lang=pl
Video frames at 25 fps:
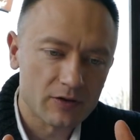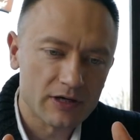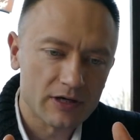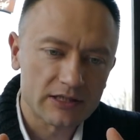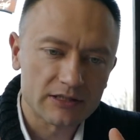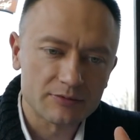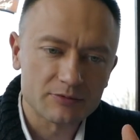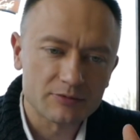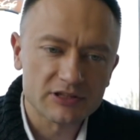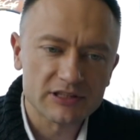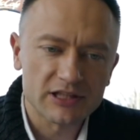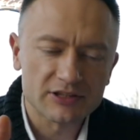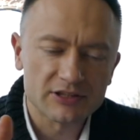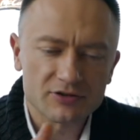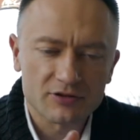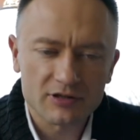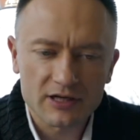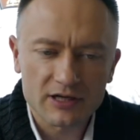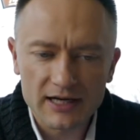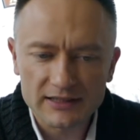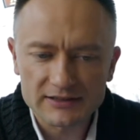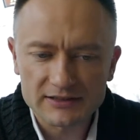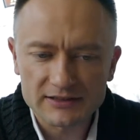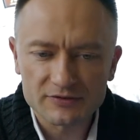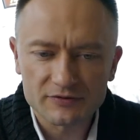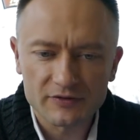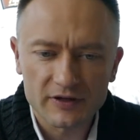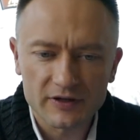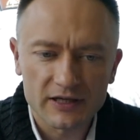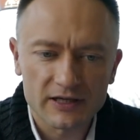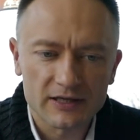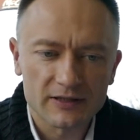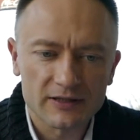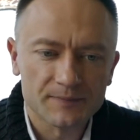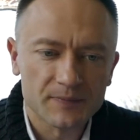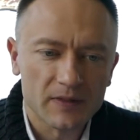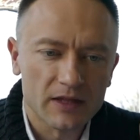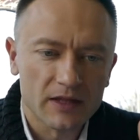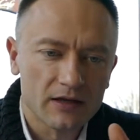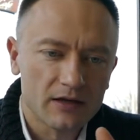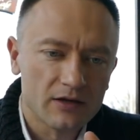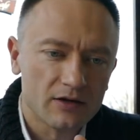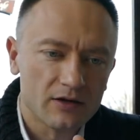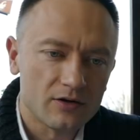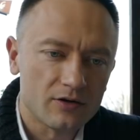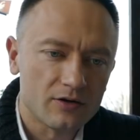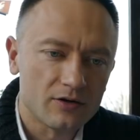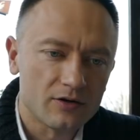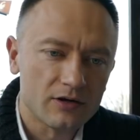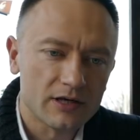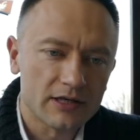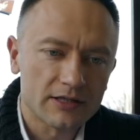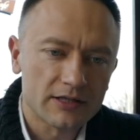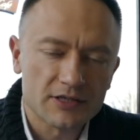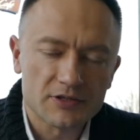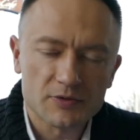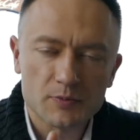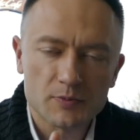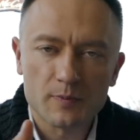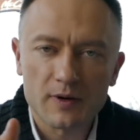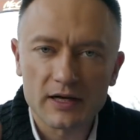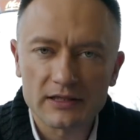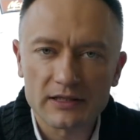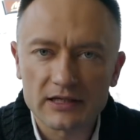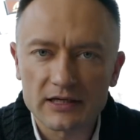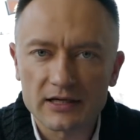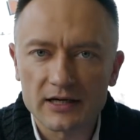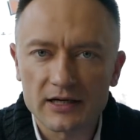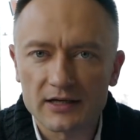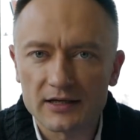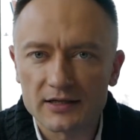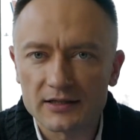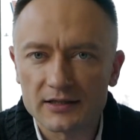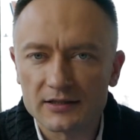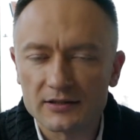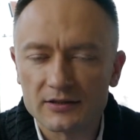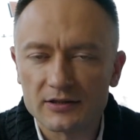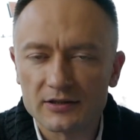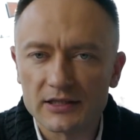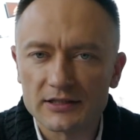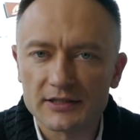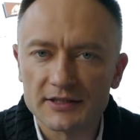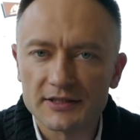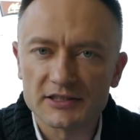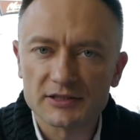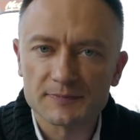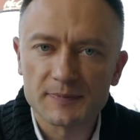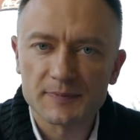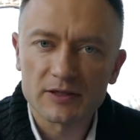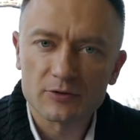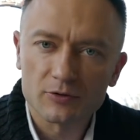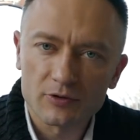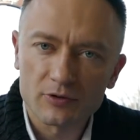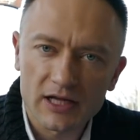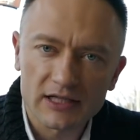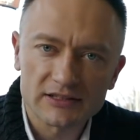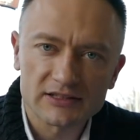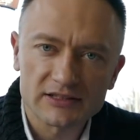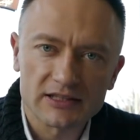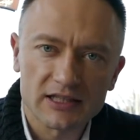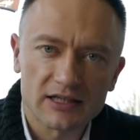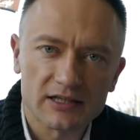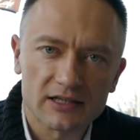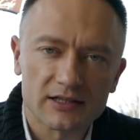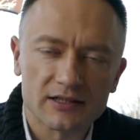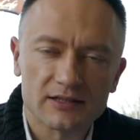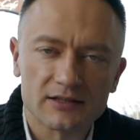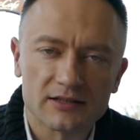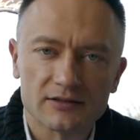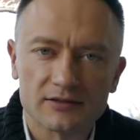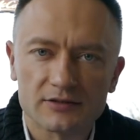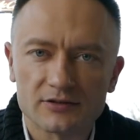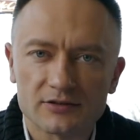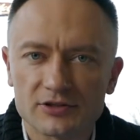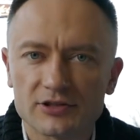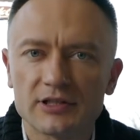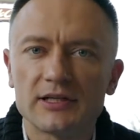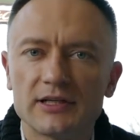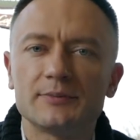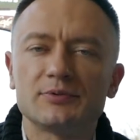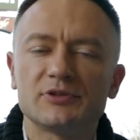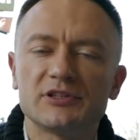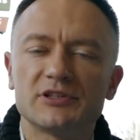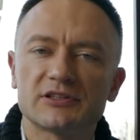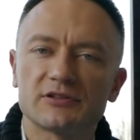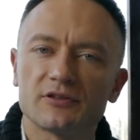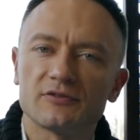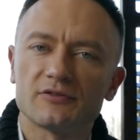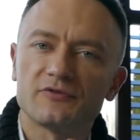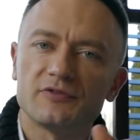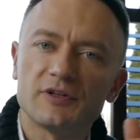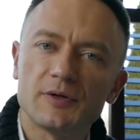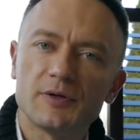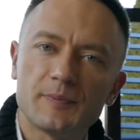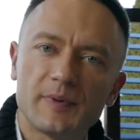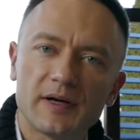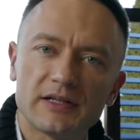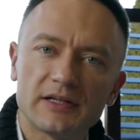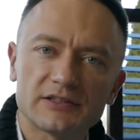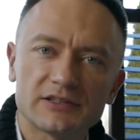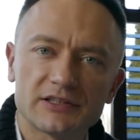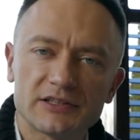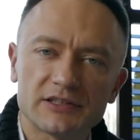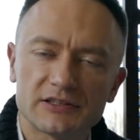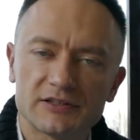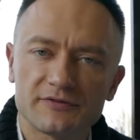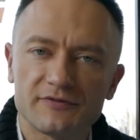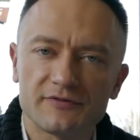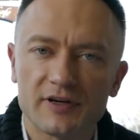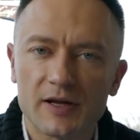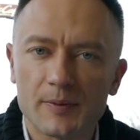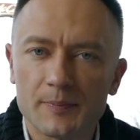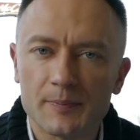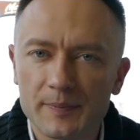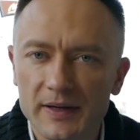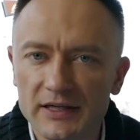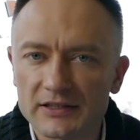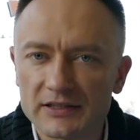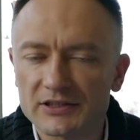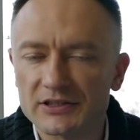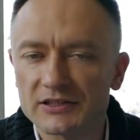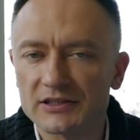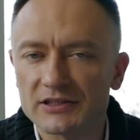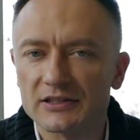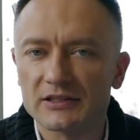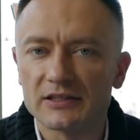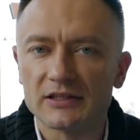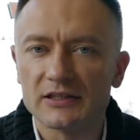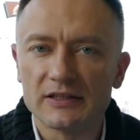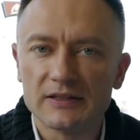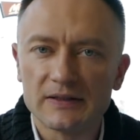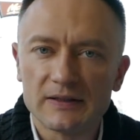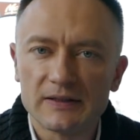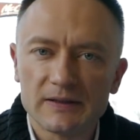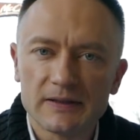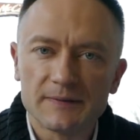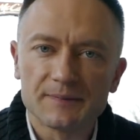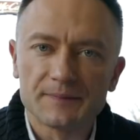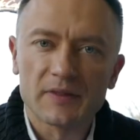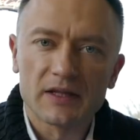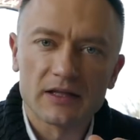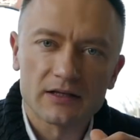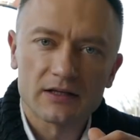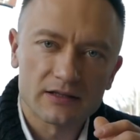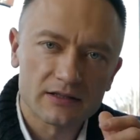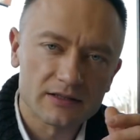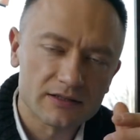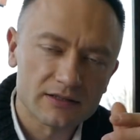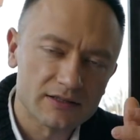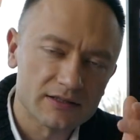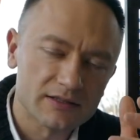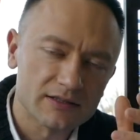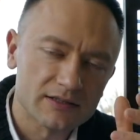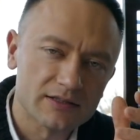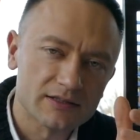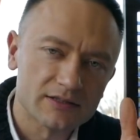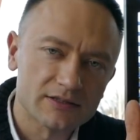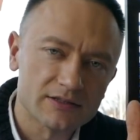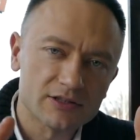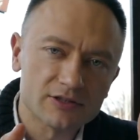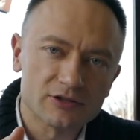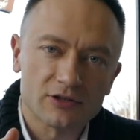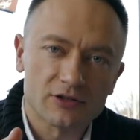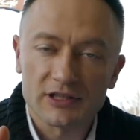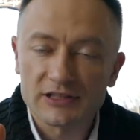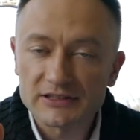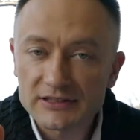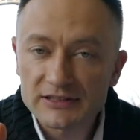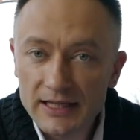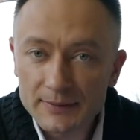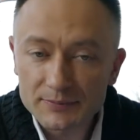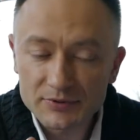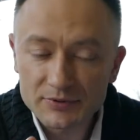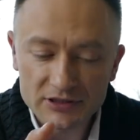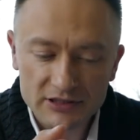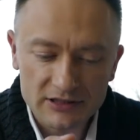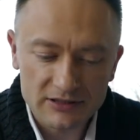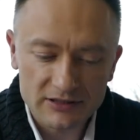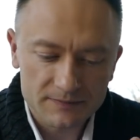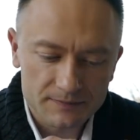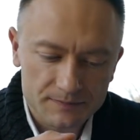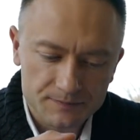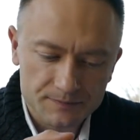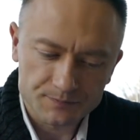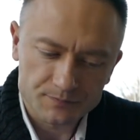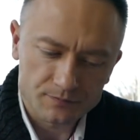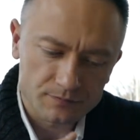o jakimś naciągactwie, o jakichś bańkach, o jakichś spekulacjach czy lepsi są fliperzy, czy flaperzy, e, kto jest lepszy.